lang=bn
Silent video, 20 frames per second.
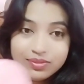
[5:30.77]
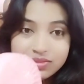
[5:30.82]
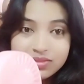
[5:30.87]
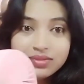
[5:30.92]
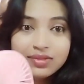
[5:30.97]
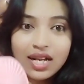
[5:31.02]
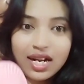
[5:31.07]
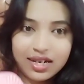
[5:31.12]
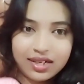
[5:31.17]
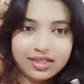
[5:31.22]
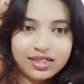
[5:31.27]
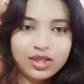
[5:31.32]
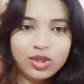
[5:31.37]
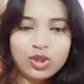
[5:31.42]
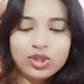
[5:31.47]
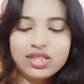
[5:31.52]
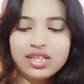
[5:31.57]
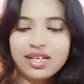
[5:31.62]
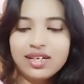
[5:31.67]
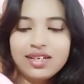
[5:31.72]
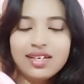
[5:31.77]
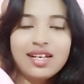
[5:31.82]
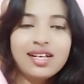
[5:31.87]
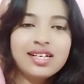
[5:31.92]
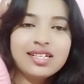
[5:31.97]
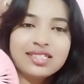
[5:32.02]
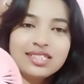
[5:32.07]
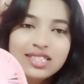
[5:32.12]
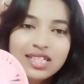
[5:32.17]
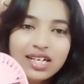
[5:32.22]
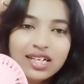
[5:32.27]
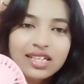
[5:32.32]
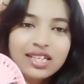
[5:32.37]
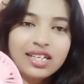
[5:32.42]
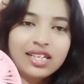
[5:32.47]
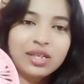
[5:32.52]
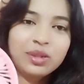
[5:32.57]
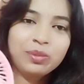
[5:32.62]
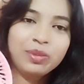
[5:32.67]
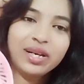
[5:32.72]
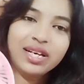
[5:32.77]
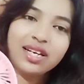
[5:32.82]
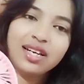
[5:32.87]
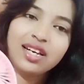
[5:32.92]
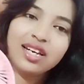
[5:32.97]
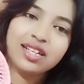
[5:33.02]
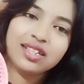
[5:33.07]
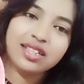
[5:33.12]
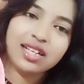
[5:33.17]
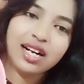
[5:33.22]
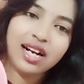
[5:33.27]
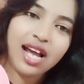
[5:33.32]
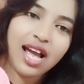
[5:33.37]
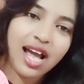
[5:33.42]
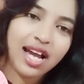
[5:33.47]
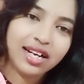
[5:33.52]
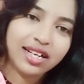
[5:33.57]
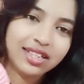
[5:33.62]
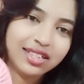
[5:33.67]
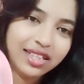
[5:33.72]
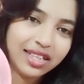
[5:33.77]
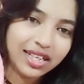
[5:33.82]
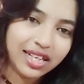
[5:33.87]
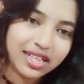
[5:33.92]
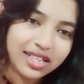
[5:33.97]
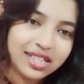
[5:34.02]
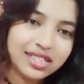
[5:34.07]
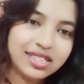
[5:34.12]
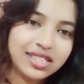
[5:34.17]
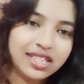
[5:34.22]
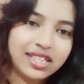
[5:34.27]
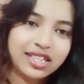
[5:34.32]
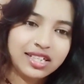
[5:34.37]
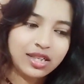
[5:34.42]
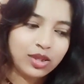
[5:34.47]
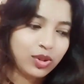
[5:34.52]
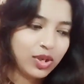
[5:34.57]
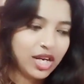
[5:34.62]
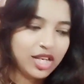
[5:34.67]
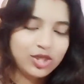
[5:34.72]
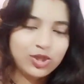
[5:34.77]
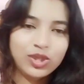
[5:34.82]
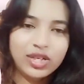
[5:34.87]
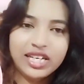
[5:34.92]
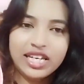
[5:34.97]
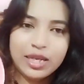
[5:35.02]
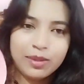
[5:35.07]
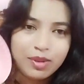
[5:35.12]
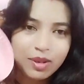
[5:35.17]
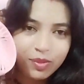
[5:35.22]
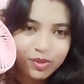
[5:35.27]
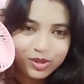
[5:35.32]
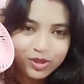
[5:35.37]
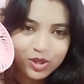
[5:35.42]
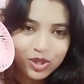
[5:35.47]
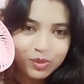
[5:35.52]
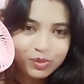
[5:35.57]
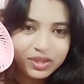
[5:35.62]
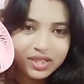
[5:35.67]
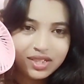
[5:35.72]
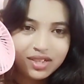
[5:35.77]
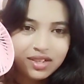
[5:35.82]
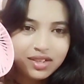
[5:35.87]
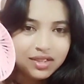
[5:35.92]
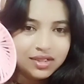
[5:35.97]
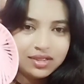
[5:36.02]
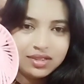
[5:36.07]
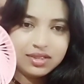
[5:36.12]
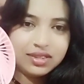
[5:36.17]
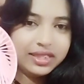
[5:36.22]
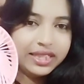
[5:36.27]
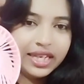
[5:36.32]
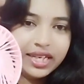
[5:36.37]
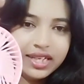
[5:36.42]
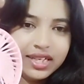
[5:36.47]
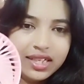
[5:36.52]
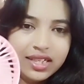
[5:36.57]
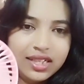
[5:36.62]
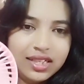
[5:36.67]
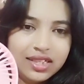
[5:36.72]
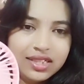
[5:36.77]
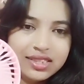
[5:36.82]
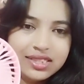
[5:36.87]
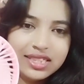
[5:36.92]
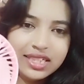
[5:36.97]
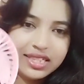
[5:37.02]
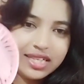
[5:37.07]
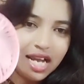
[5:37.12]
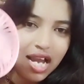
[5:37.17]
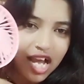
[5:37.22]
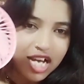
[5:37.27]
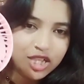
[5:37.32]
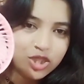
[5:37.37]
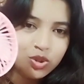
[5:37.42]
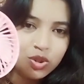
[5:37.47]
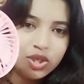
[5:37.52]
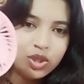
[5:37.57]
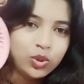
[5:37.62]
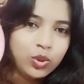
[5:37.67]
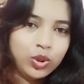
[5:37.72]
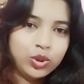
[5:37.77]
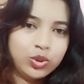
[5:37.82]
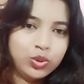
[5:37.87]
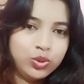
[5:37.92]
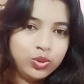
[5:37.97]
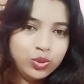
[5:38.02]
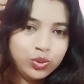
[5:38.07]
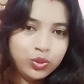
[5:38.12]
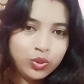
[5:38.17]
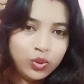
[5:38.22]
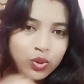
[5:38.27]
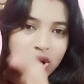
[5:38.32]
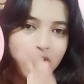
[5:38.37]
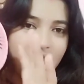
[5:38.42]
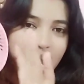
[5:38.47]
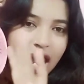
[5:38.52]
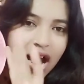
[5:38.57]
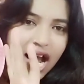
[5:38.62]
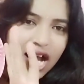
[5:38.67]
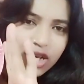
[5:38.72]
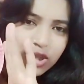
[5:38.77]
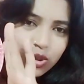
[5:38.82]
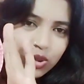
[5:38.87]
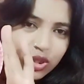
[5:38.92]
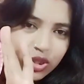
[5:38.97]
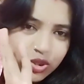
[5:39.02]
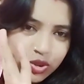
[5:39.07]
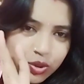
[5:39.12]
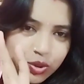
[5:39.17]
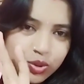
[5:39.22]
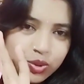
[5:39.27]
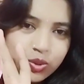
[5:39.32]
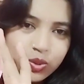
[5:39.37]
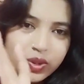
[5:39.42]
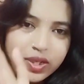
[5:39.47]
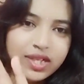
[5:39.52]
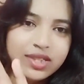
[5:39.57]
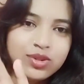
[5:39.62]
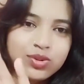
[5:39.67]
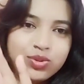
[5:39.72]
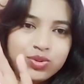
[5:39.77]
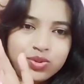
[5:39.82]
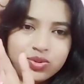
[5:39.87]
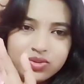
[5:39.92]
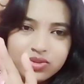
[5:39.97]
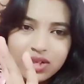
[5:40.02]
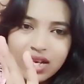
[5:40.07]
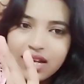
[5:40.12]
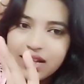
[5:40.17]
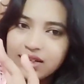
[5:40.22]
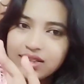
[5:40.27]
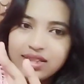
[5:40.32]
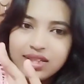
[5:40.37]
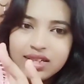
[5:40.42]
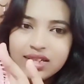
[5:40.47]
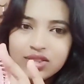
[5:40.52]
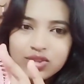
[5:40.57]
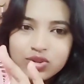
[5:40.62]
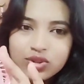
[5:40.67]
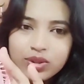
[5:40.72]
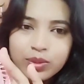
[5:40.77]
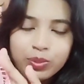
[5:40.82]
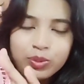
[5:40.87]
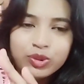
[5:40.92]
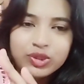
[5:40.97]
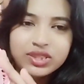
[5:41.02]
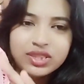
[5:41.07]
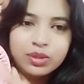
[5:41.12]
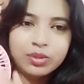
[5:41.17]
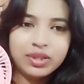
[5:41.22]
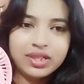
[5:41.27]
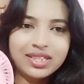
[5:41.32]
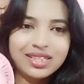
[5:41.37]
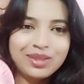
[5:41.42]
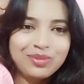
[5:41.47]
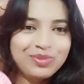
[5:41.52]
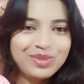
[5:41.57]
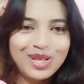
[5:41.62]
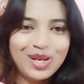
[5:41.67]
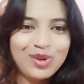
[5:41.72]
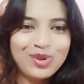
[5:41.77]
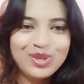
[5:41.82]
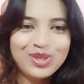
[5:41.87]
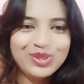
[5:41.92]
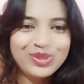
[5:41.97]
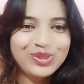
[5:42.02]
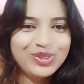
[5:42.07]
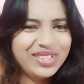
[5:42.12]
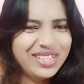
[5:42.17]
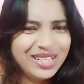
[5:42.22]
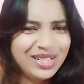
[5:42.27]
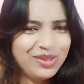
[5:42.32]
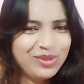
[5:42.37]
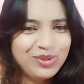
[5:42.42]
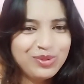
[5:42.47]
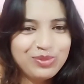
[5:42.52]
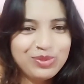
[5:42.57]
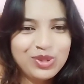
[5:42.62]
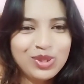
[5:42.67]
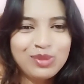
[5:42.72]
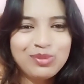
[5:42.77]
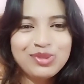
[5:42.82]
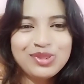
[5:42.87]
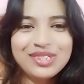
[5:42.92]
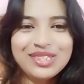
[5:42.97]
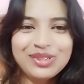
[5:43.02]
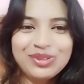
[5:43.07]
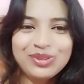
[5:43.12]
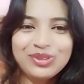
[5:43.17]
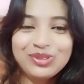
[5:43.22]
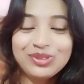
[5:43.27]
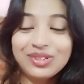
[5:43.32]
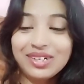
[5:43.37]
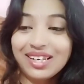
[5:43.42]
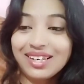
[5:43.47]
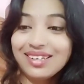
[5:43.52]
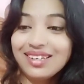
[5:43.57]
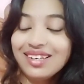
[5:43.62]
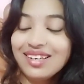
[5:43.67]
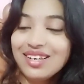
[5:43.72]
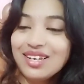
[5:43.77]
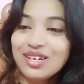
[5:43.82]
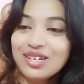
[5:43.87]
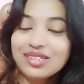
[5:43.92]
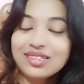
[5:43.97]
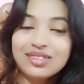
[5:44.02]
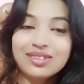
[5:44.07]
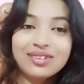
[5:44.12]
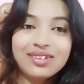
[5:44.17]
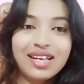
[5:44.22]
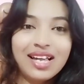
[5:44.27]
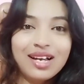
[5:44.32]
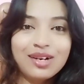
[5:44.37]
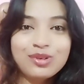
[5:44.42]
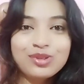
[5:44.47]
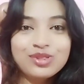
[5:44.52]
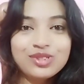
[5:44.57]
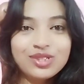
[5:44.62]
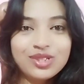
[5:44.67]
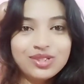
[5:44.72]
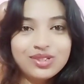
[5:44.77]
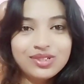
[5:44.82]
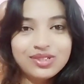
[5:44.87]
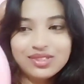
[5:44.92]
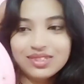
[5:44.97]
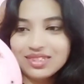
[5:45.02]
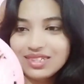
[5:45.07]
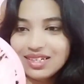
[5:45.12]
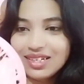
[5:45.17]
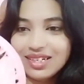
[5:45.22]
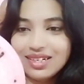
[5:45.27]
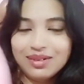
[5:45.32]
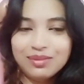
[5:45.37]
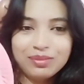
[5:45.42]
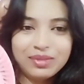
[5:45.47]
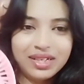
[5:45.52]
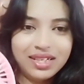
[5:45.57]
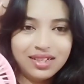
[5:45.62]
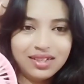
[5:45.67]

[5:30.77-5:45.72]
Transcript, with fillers: আর একটা কথা যারা কিনবে তারা আগে থেকে এটা জেনে নাও আসলে এভাবে তো আমি দেখিনি যে এটা আসলে কতটুকু আসলে ছোট এতটুকু আগে থেকে যদি বুঝতে পারতাম তাহলে তো এরকম সমস্যা হতো না তো এখন যখন মানে